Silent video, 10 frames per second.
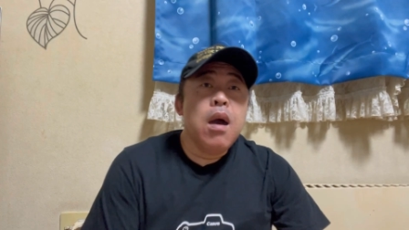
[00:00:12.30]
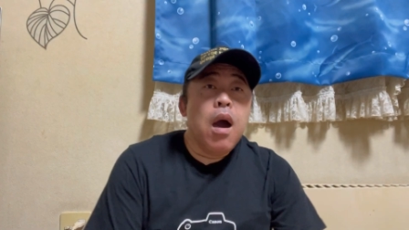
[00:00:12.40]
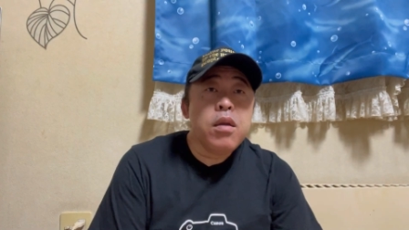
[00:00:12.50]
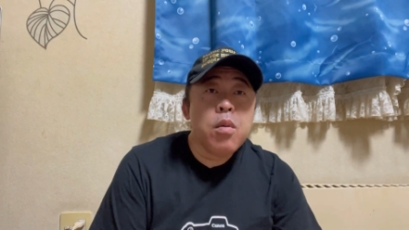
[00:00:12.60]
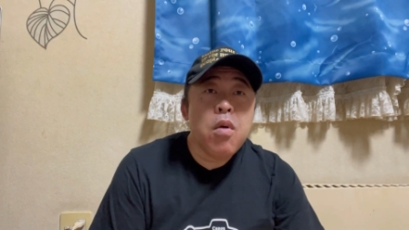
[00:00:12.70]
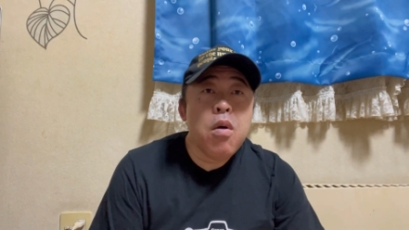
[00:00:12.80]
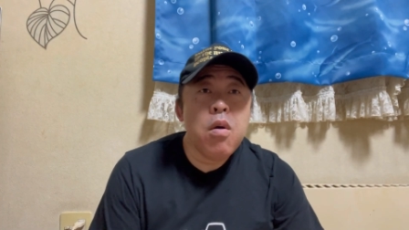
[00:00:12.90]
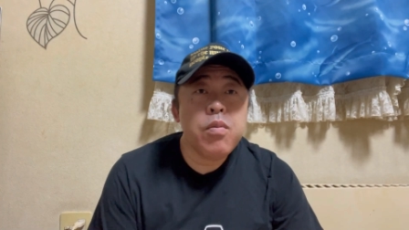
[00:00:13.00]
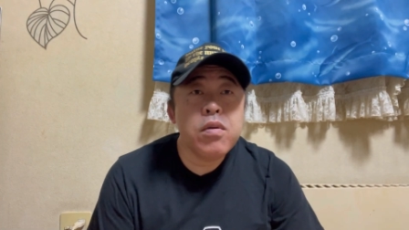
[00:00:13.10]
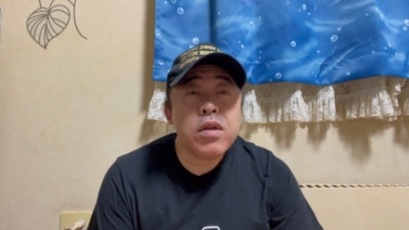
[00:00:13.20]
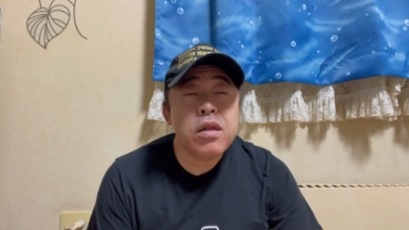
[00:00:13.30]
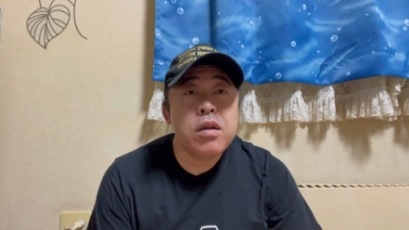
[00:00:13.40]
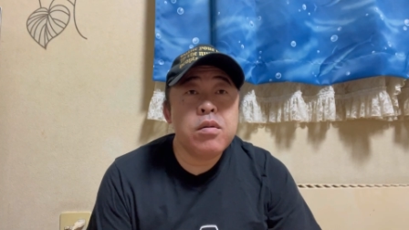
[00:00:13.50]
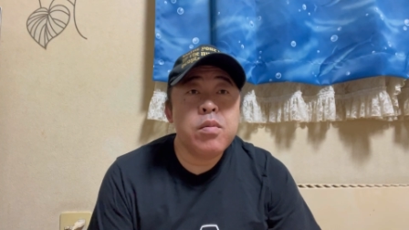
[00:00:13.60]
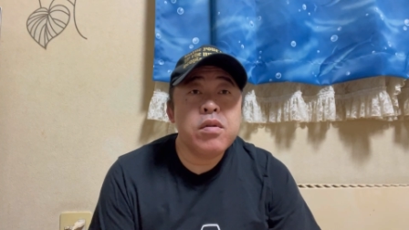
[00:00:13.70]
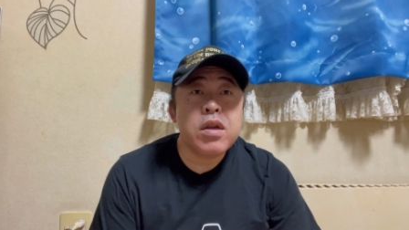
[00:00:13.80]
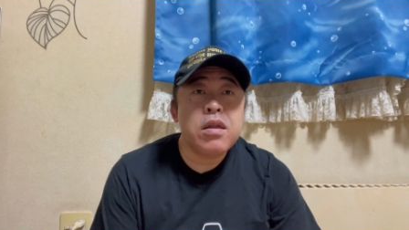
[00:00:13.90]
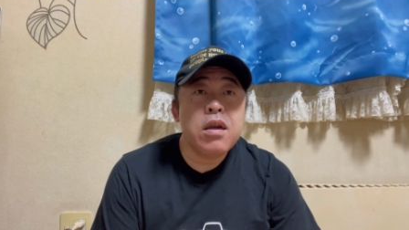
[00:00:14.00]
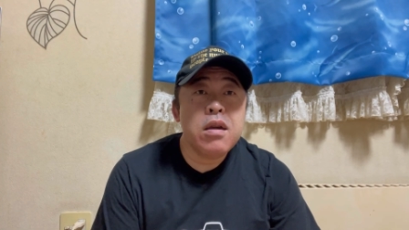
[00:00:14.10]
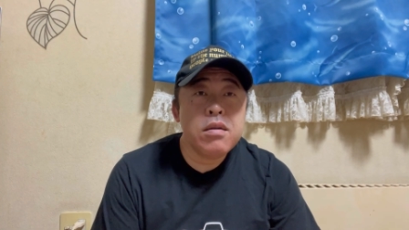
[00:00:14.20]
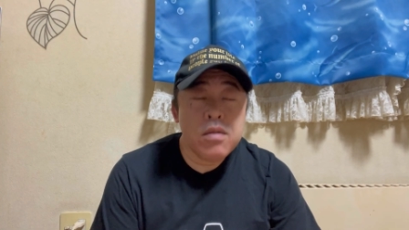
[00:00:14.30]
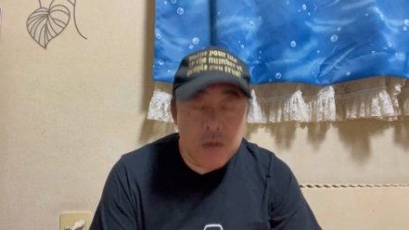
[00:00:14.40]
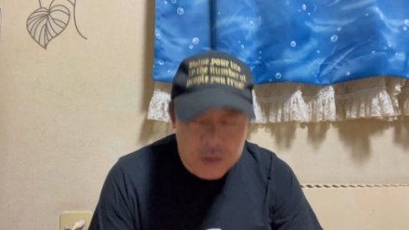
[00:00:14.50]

はいどうも、ブーチャンネルのブーちゃんです。よろ